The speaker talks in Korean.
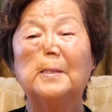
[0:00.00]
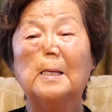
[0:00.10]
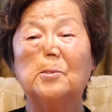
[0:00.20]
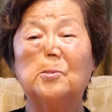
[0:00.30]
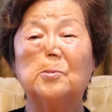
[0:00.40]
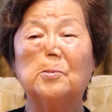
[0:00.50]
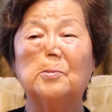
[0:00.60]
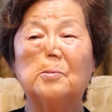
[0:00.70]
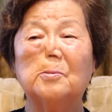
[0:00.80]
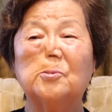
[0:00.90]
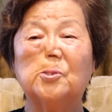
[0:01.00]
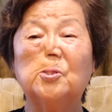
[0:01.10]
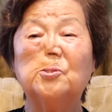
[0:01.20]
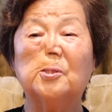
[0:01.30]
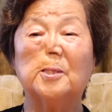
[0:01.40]
나는
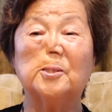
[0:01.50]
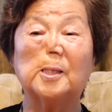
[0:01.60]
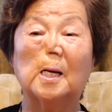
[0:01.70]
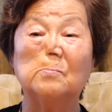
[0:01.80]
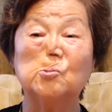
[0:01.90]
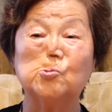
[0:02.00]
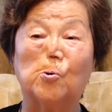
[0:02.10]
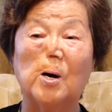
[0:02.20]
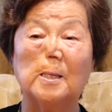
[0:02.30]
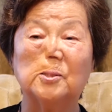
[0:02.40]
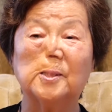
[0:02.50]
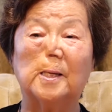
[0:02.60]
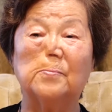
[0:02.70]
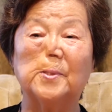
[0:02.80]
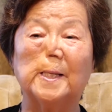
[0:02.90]
천성이 사람을 좋아하는
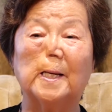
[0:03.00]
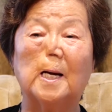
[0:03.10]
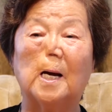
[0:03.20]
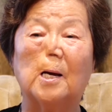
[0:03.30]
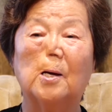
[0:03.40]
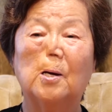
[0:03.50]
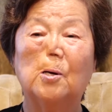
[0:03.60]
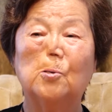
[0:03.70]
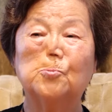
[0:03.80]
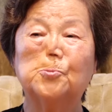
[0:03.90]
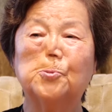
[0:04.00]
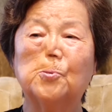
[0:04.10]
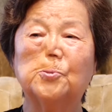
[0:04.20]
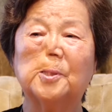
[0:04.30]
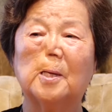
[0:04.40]
사람이니까
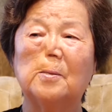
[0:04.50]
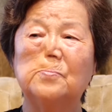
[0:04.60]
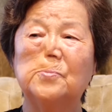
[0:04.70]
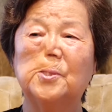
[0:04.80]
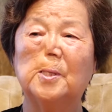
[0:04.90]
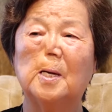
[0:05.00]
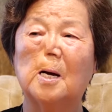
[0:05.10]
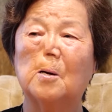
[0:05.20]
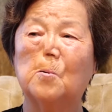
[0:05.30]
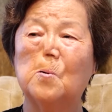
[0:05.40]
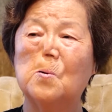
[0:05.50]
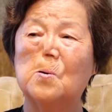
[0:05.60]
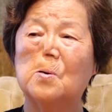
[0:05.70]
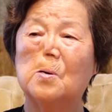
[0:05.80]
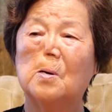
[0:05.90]
주로 사람들하고
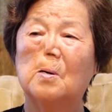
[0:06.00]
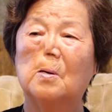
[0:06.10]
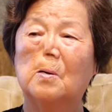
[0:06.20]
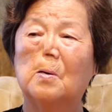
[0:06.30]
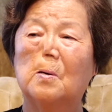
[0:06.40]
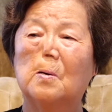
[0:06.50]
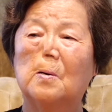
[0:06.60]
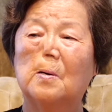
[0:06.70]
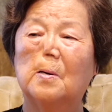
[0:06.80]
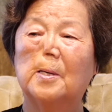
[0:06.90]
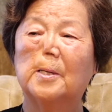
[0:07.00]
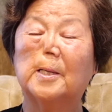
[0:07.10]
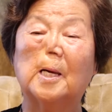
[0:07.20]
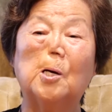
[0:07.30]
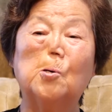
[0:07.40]

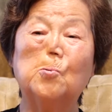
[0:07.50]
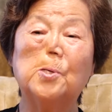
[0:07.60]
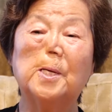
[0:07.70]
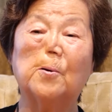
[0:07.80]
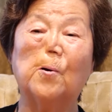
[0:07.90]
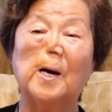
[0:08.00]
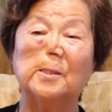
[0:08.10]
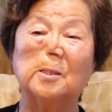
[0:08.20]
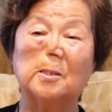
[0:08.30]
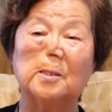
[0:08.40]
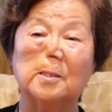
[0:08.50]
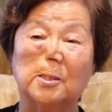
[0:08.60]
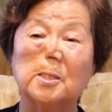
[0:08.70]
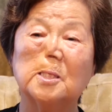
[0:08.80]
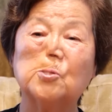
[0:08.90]
이렇게 어울리고 하는
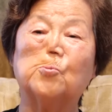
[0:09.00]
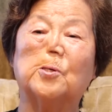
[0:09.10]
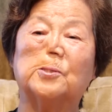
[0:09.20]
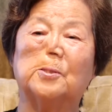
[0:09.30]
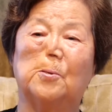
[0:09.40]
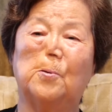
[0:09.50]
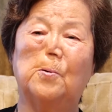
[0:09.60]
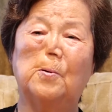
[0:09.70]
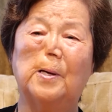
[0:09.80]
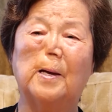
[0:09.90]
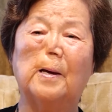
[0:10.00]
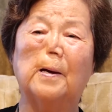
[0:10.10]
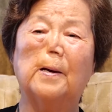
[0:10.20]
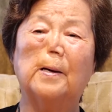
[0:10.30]
그런 게 좋았어요. 음. 예.